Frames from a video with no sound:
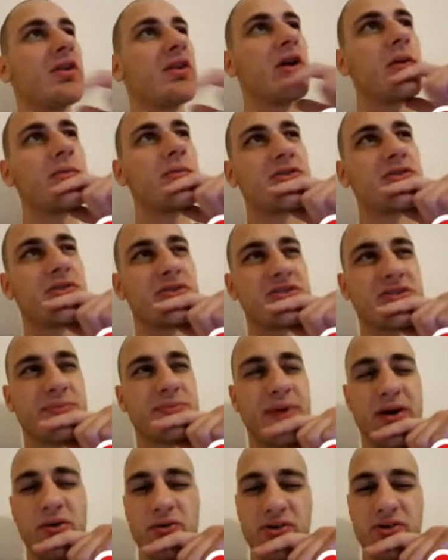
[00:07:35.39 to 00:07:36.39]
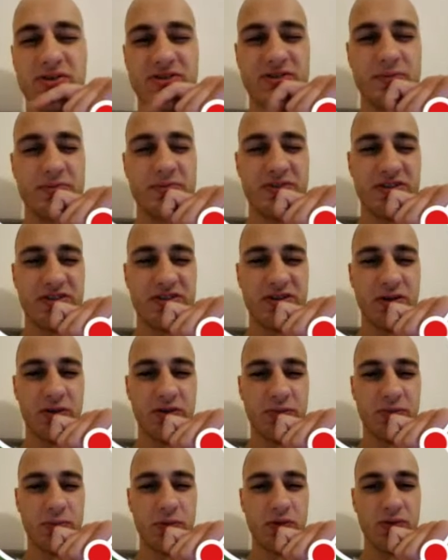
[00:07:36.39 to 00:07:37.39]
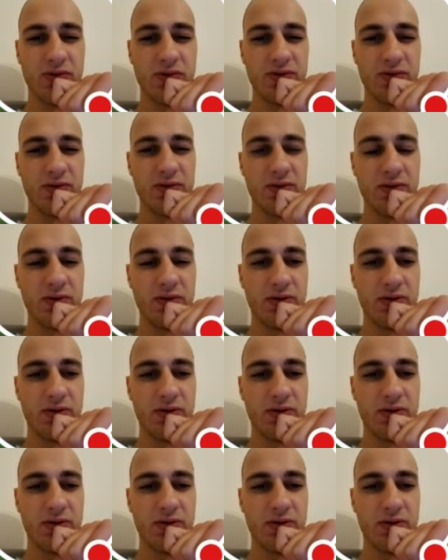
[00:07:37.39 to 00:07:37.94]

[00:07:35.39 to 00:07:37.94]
glaube ich, so 270.000 Münzen.